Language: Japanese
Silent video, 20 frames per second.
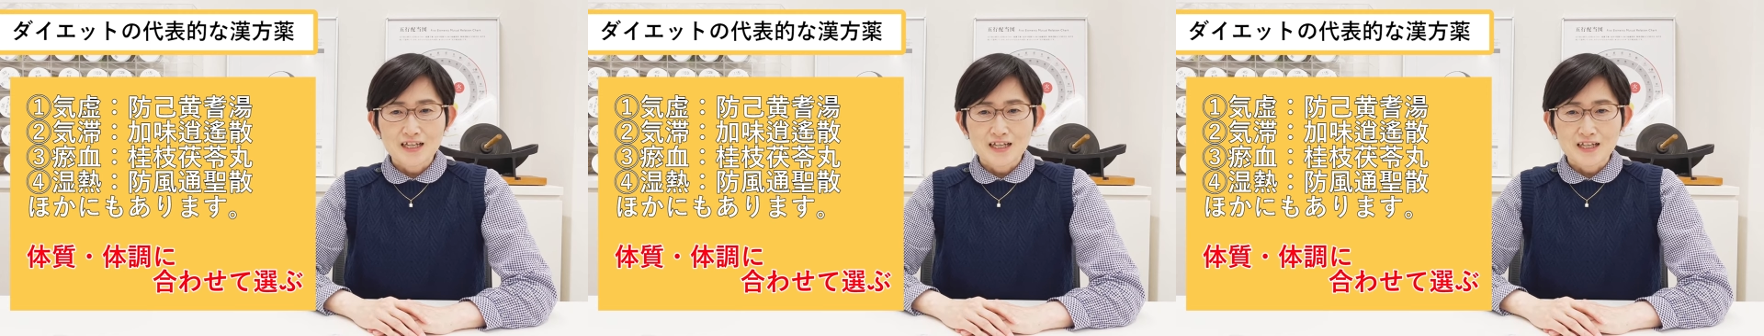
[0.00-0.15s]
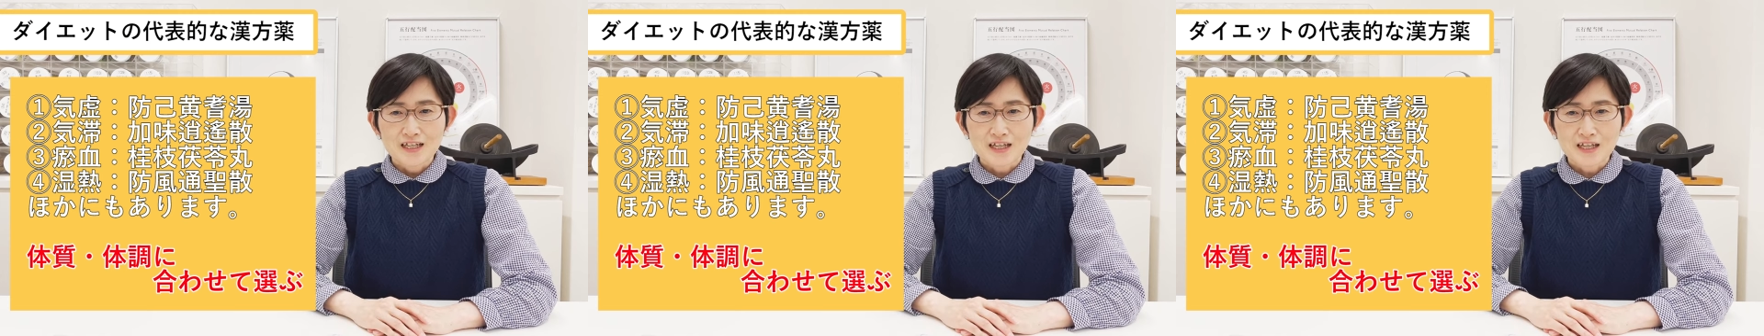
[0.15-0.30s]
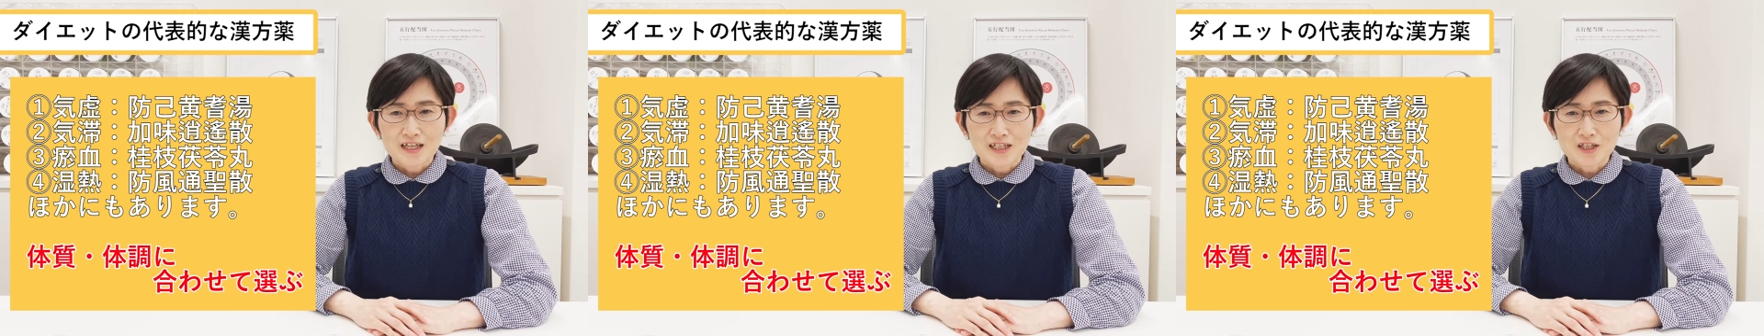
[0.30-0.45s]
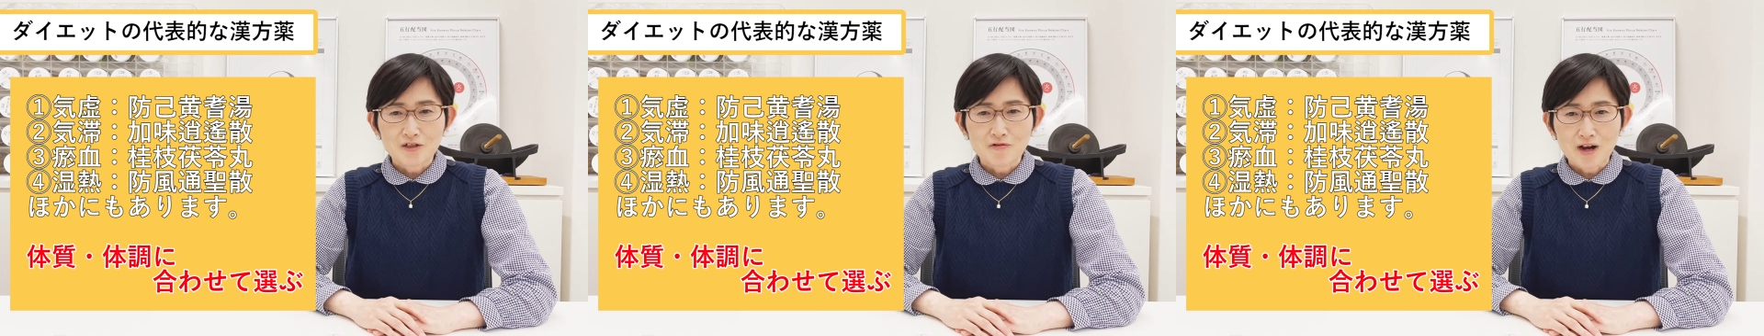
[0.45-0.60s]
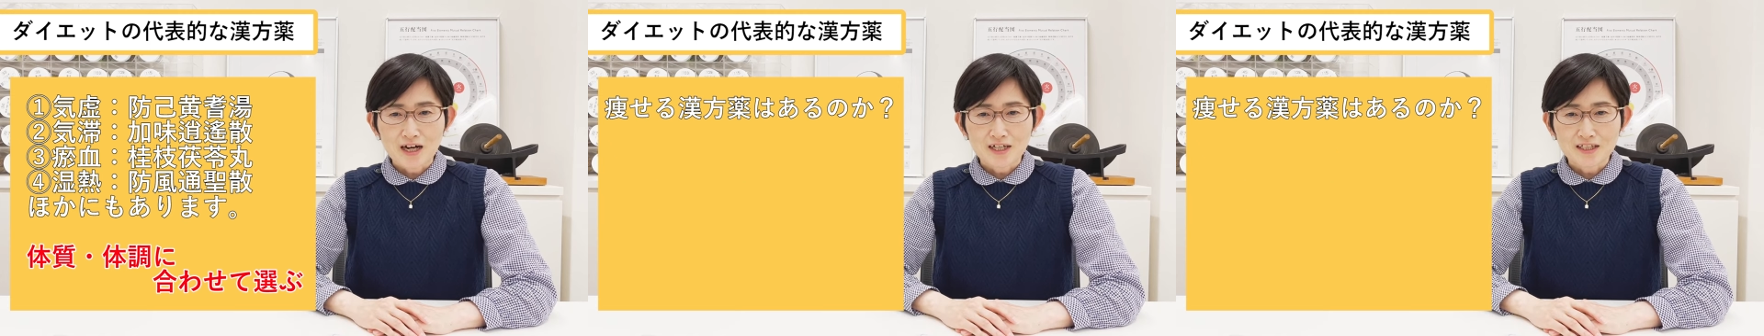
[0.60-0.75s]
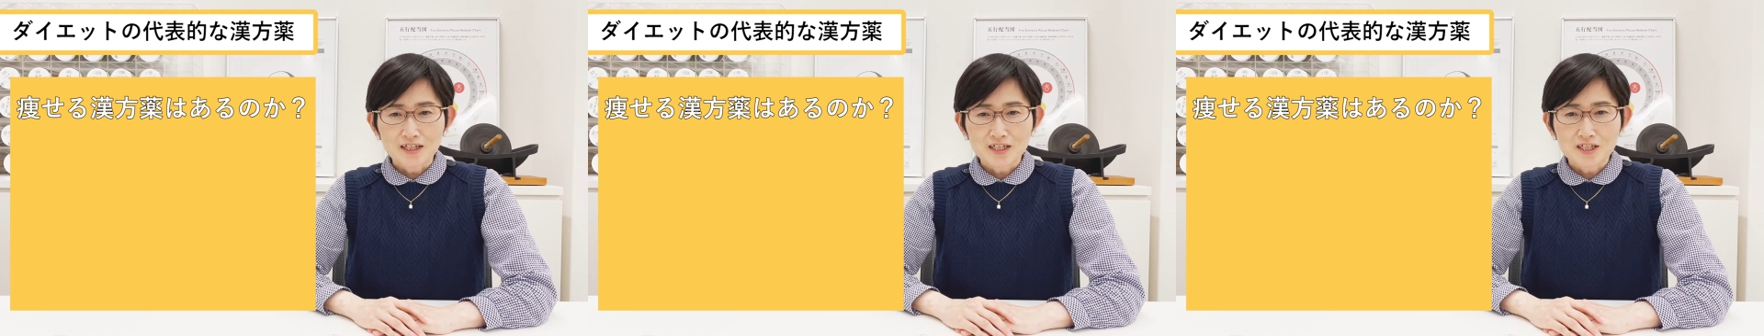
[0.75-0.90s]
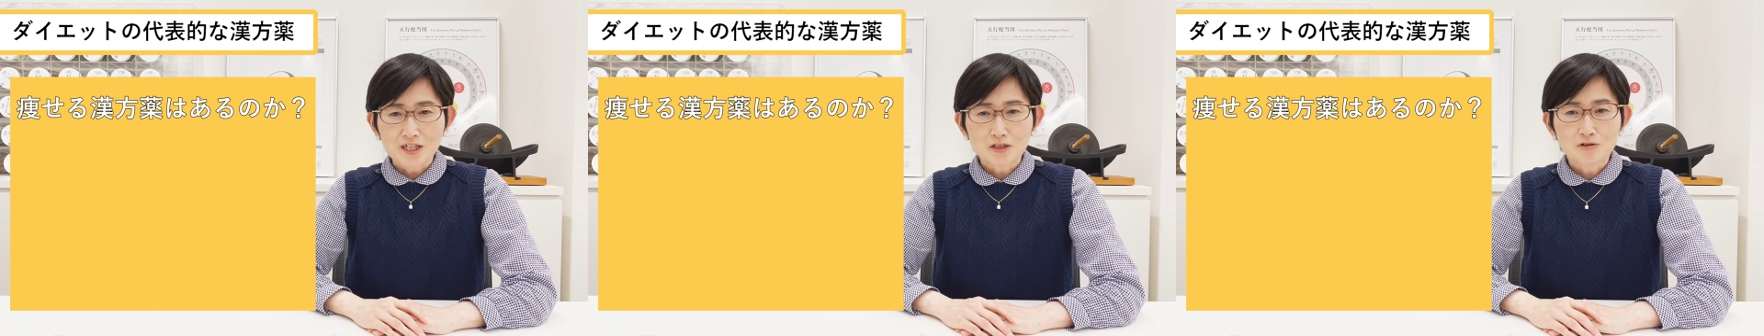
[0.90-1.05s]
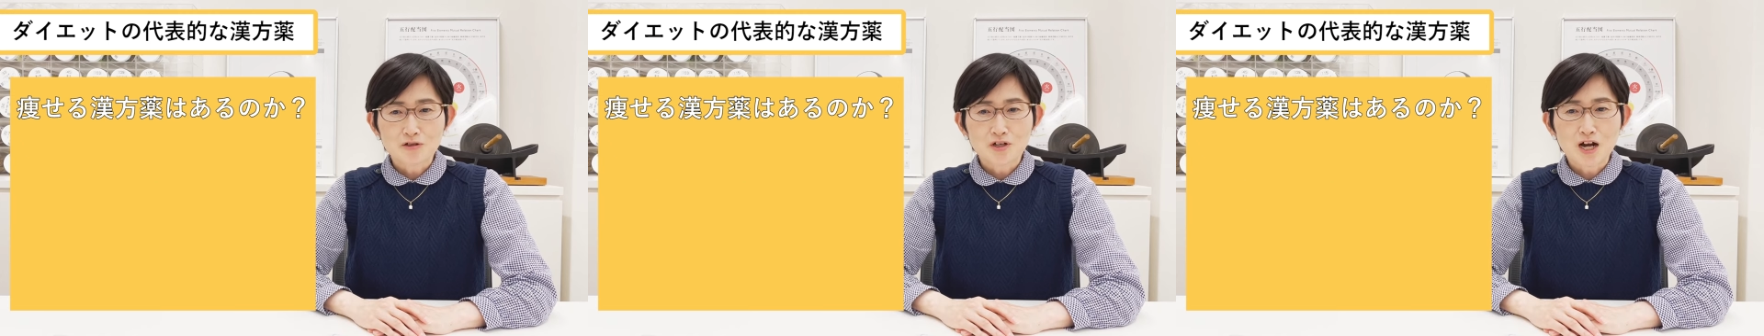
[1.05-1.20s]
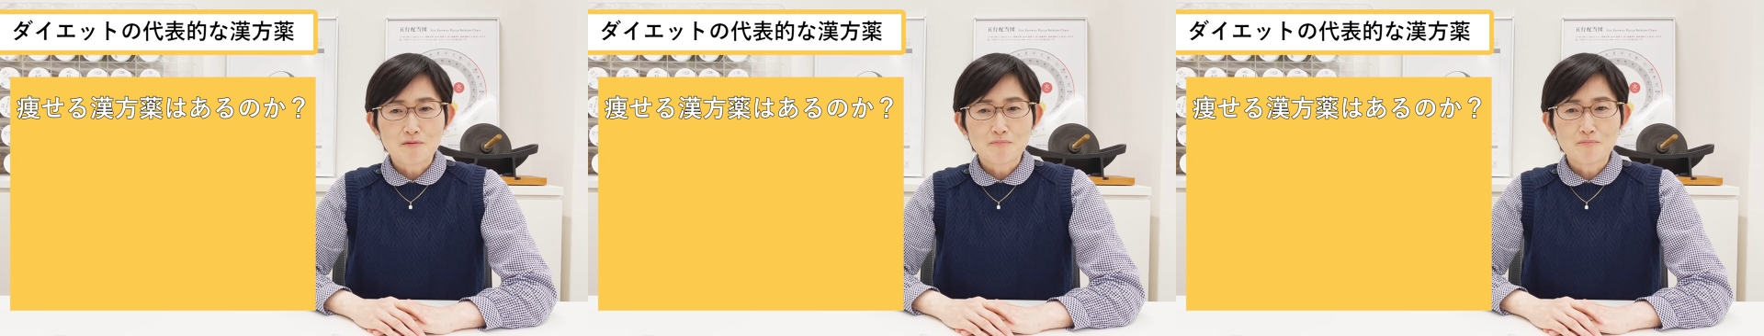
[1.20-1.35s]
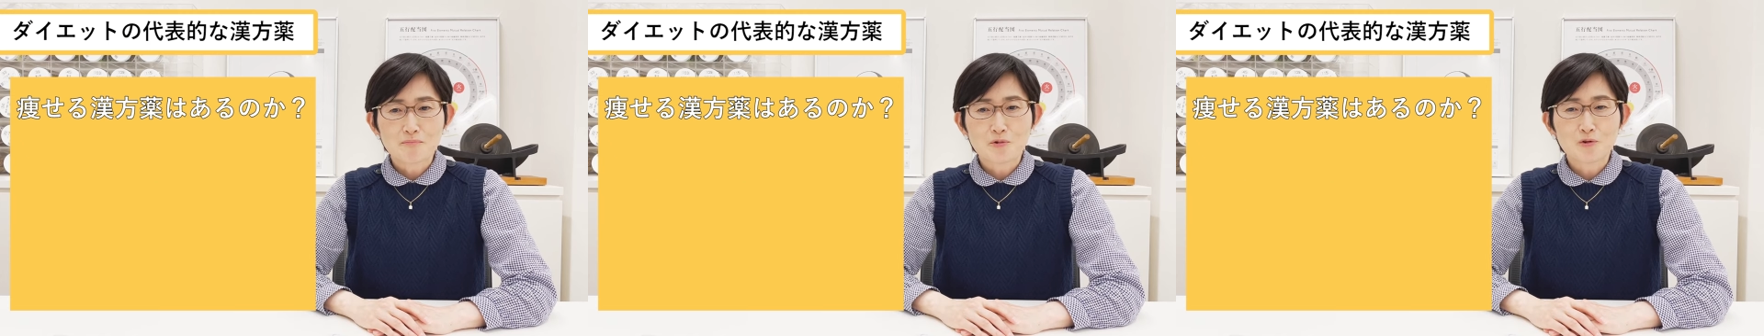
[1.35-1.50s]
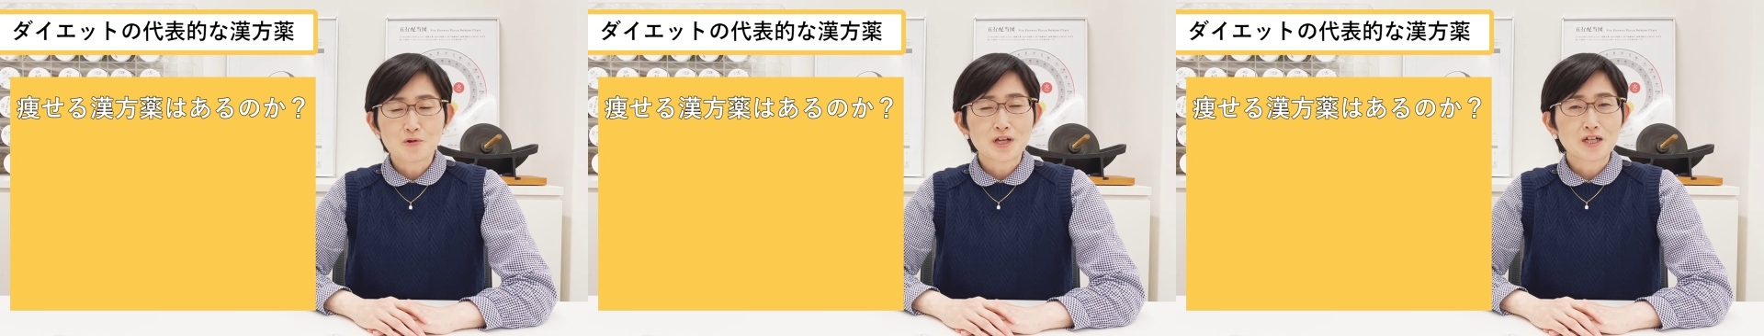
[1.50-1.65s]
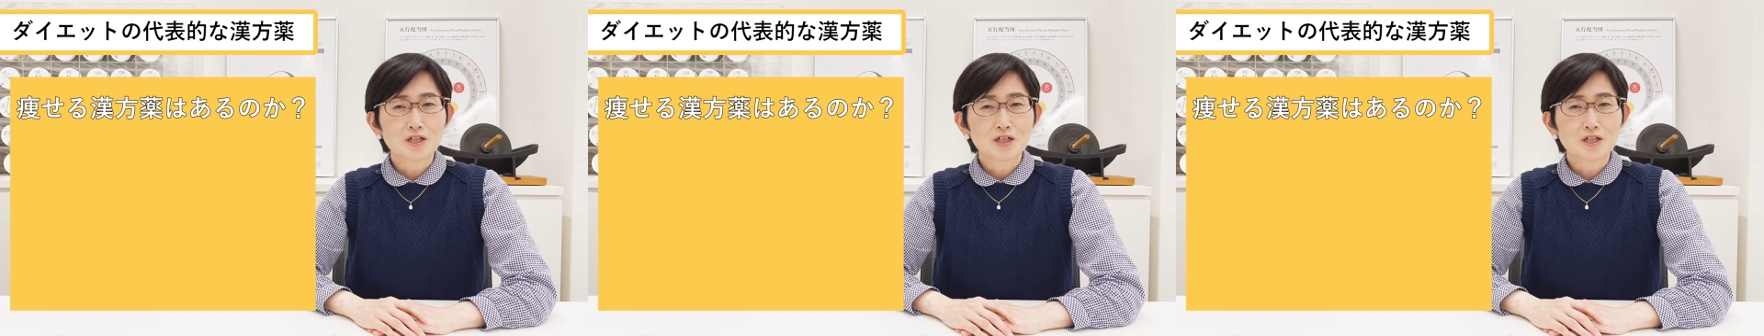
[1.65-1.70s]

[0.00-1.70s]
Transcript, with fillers: えー、では痩せる漢方